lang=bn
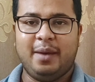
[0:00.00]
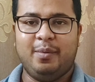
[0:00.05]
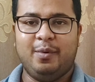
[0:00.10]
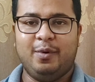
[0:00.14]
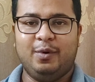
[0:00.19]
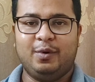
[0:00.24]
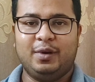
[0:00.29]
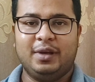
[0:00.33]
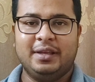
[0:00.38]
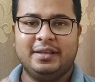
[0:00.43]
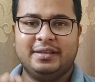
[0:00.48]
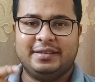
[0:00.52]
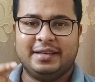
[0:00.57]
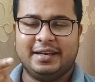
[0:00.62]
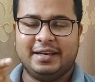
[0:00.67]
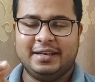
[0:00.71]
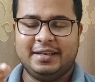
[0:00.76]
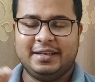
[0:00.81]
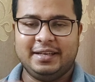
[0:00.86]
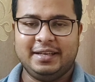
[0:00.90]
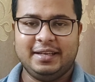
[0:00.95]
এবং
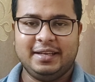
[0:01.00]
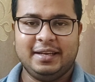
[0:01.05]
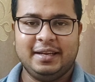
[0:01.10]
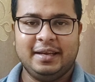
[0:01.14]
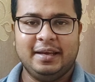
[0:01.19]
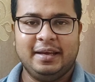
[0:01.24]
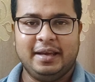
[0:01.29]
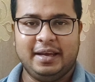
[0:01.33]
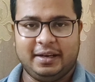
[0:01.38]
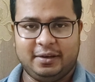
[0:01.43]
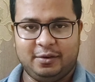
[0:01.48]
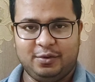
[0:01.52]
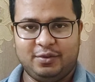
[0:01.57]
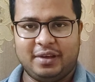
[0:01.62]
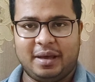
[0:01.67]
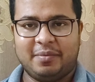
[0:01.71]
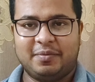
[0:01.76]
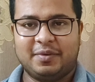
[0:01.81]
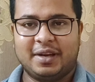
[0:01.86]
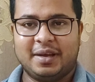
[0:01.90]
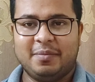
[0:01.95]
চ্যানেলটি একটু
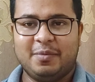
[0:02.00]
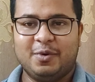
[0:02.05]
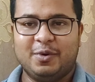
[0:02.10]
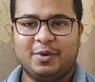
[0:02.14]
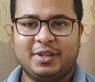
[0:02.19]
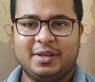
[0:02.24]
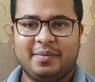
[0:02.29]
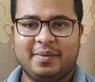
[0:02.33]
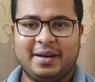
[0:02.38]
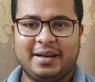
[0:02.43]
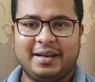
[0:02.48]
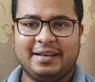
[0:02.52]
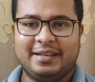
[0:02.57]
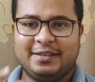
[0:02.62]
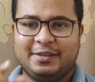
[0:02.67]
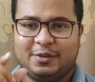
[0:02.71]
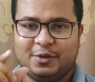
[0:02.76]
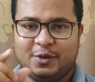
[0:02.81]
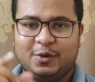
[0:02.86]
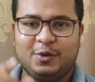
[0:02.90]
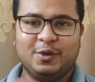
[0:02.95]
সাবস্ক্রাইব করতে পারেন
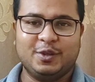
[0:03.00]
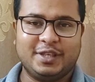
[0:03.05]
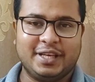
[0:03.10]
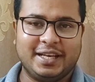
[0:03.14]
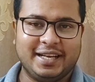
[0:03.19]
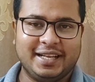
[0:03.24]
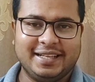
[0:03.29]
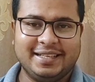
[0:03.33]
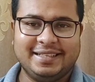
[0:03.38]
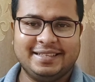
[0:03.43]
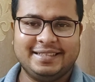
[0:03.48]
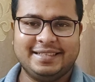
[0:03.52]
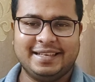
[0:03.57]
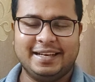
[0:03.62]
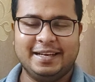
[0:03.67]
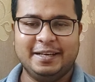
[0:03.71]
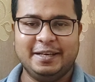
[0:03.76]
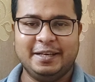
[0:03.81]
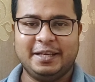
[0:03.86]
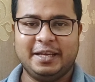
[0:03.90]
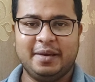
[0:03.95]
ছোট্ট চ্যানেল
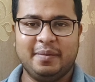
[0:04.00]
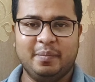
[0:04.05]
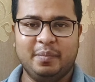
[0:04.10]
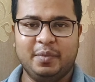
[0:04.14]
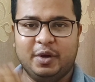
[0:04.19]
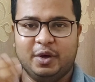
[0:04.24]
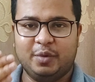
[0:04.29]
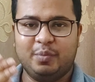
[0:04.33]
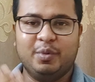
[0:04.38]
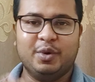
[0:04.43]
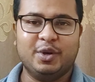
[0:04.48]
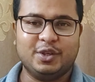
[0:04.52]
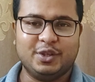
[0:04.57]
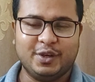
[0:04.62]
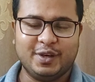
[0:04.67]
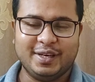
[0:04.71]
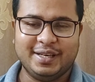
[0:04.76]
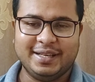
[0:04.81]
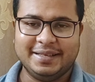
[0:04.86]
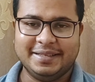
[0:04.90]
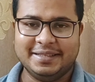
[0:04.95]
চ্যানেলটিকে বৃহৎ
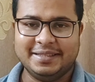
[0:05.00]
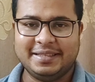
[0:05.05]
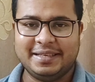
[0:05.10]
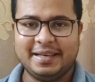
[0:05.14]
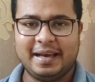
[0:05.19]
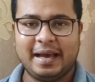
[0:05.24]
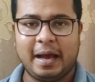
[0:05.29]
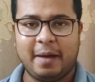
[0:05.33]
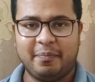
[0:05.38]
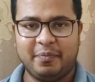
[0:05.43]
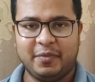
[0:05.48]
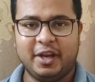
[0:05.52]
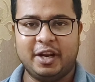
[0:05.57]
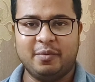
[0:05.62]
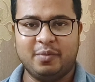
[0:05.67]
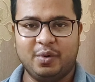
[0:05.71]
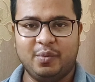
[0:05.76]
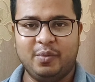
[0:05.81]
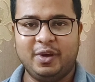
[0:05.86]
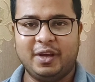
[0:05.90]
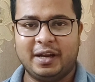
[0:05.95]
পরিসরে নিয়ে যেতে
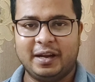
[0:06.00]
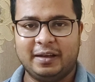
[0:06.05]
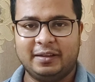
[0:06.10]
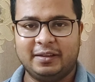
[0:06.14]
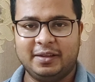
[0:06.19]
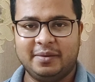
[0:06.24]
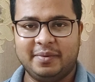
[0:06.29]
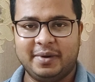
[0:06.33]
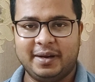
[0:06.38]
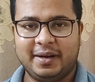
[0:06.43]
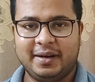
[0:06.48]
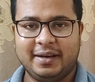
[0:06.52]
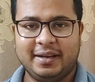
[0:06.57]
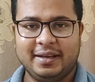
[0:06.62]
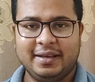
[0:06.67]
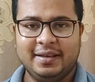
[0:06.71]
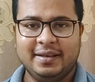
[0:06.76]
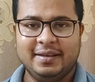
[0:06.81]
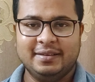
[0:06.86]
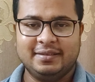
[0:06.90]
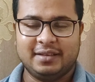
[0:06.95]
আপনারাই ভূমিকা রাখতে পারেন
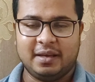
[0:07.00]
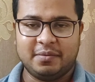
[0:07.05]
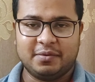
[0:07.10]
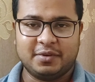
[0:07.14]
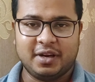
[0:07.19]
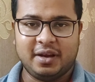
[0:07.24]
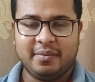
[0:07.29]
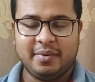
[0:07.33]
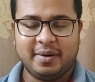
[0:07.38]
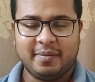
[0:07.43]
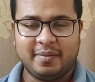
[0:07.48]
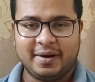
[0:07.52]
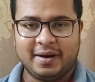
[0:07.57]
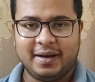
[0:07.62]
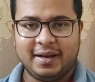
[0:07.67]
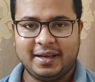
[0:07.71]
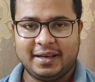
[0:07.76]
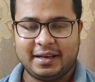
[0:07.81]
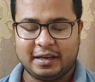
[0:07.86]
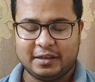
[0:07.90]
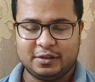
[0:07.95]
সাবস্ক্রাইবার
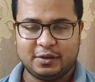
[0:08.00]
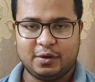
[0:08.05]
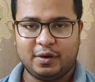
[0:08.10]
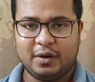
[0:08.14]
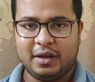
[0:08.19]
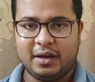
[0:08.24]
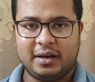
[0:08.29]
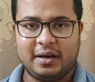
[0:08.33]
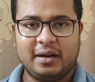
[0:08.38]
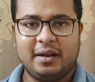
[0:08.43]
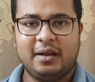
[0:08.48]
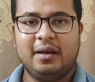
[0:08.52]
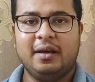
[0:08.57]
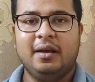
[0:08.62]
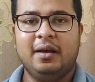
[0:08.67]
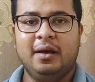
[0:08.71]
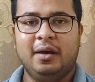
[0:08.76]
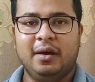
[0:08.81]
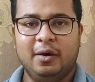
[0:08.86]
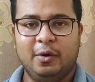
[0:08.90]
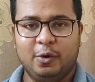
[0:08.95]
বাড়লে কাজ করার
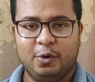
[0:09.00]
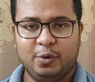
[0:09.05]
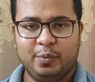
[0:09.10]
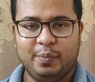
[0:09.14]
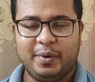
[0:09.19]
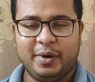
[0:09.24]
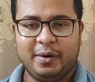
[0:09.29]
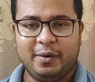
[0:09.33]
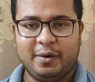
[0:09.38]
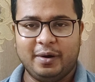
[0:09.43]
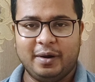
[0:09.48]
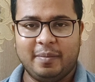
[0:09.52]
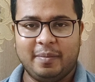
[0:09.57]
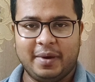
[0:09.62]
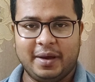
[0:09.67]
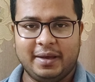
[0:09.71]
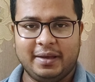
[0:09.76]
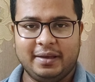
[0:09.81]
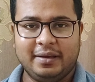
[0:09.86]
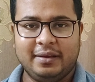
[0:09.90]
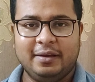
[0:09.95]
অনুপ্রেরণা
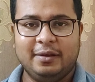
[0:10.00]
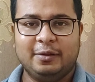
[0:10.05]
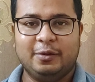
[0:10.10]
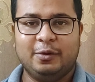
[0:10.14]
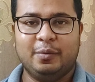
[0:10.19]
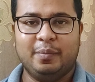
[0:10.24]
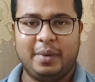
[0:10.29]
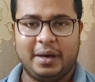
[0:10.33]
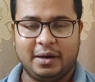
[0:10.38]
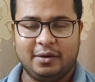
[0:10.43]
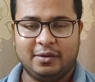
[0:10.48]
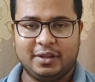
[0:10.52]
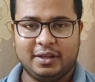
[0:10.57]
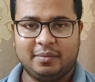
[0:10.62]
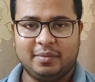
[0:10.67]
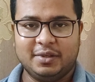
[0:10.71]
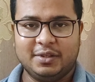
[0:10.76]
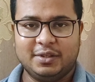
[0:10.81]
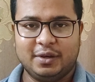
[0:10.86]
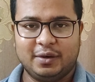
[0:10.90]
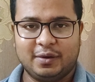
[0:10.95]
পাই তো ভালো
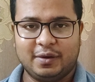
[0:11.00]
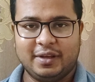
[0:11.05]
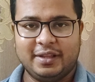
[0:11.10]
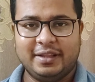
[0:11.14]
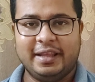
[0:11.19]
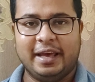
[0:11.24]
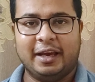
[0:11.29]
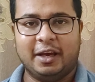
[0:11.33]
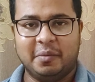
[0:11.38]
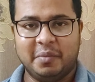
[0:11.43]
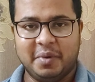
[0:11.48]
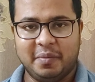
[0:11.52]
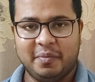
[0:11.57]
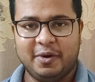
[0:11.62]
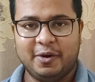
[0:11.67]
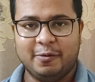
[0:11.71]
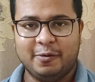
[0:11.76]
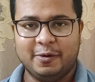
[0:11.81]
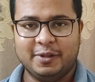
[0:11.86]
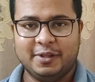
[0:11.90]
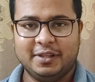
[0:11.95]
থাকবেন সকলে দেখাবে
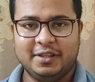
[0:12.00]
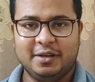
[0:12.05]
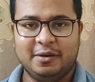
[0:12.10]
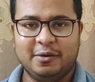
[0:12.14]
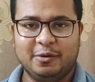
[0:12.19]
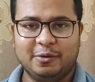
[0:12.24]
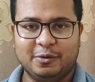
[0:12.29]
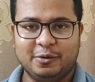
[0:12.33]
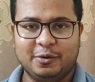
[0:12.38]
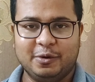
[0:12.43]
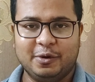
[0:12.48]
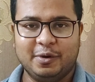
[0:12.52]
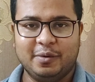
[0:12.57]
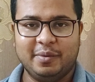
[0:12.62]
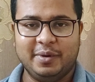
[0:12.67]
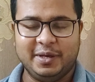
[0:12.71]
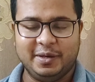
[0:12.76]
পরবর্তীতে নতুন কোনো